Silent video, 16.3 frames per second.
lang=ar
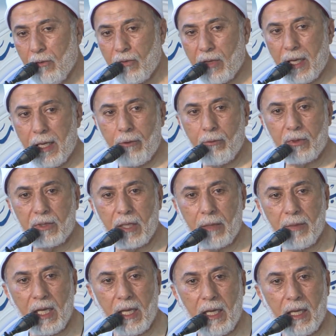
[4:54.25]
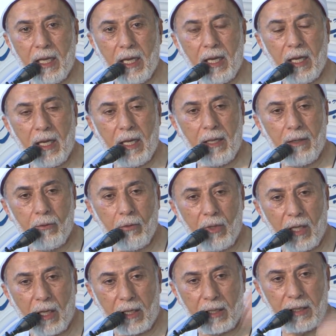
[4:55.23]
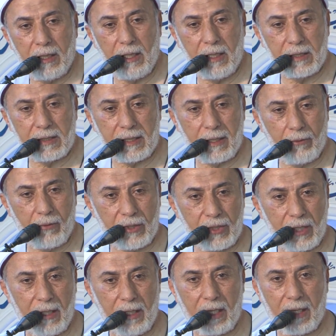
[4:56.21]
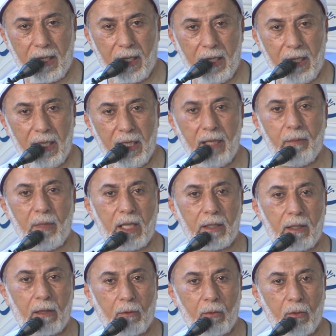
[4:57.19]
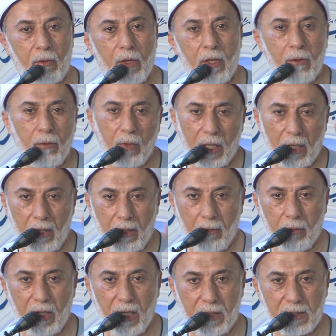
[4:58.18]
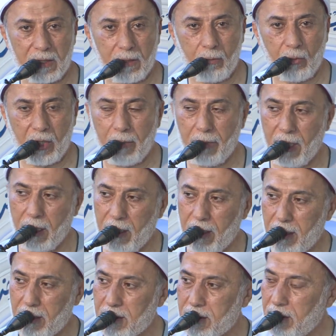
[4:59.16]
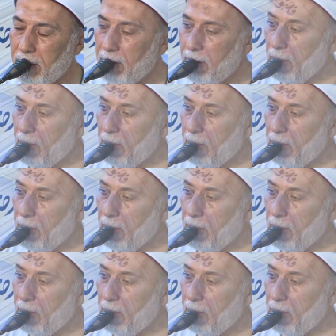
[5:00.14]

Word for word: فلو تمالأ أهل الأرض إنسا وجنا عليه ما ضروه والله يعصمك من الناس